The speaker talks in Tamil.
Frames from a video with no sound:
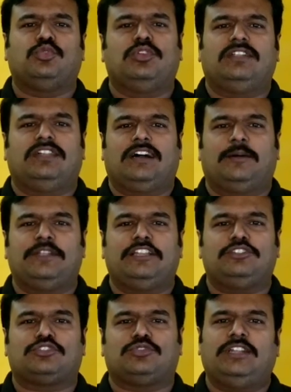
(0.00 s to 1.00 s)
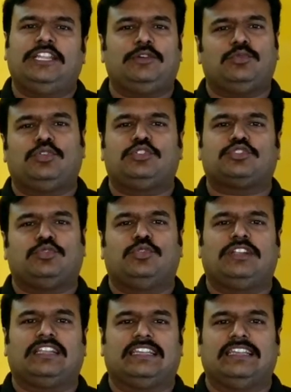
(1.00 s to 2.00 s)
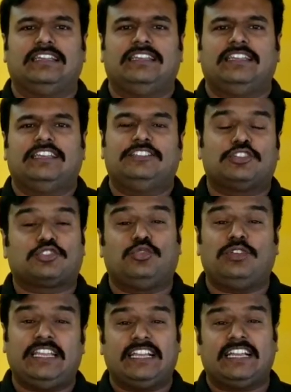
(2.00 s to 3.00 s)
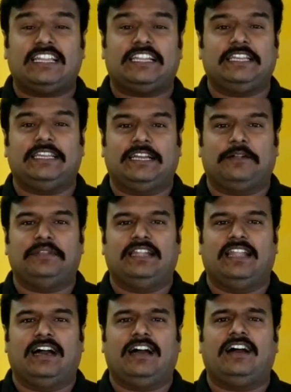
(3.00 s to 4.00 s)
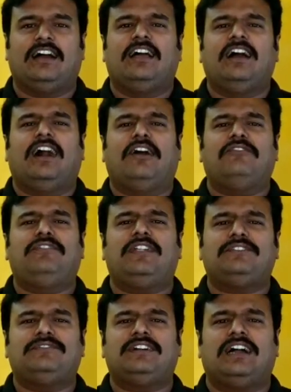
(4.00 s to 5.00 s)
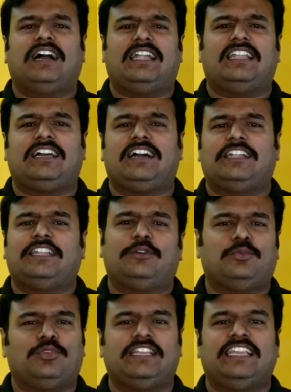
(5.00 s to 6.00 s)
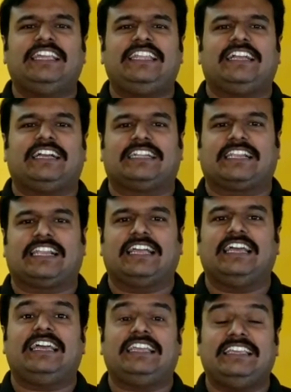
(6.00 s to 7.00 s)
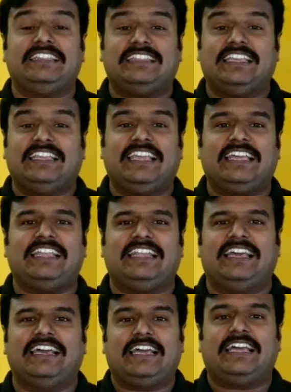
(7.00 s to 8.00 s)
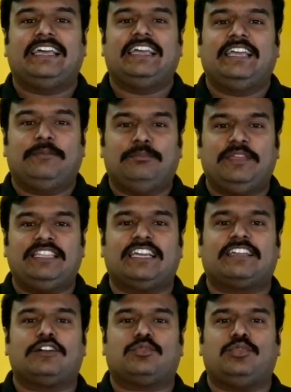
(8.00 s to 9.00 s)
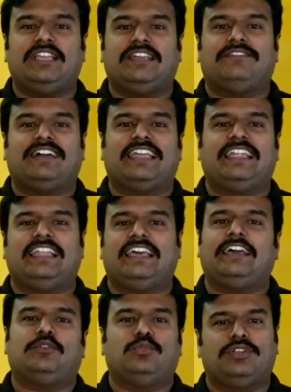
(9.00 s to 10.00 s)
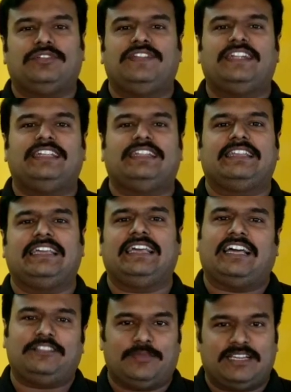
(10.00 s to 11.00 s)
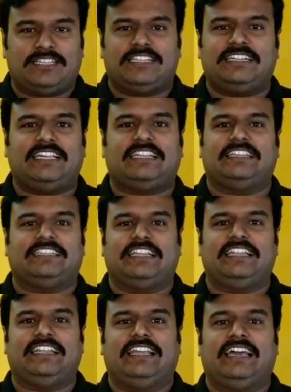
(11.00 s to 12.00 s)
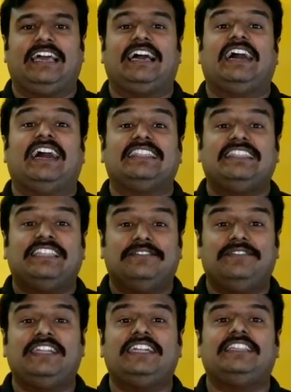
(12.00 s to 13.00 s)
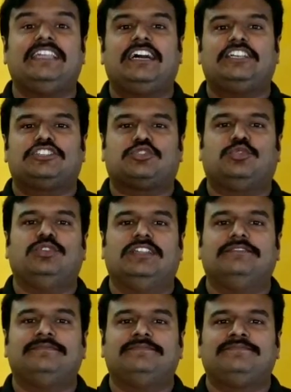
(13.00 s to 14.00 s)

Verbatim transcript: ஸ்கூல் அப்படின்னு சொல்லி ஒரு ஸ்கூல் இருக்கு இந்த ஸ்கூல் எங்கே இருக்கு அப்படின்னா அவ்வளவு அழகான ஒரு ஏரியை காட்டுறாங்க இந்த ஏரியில மிதக்கக்கூடிய வகையில ஒரு வீடு இருக்கு அது மிதந்துகிட்டே இருக்கு தண்ணியில அந்த வீடு தான் ஸ்கூலு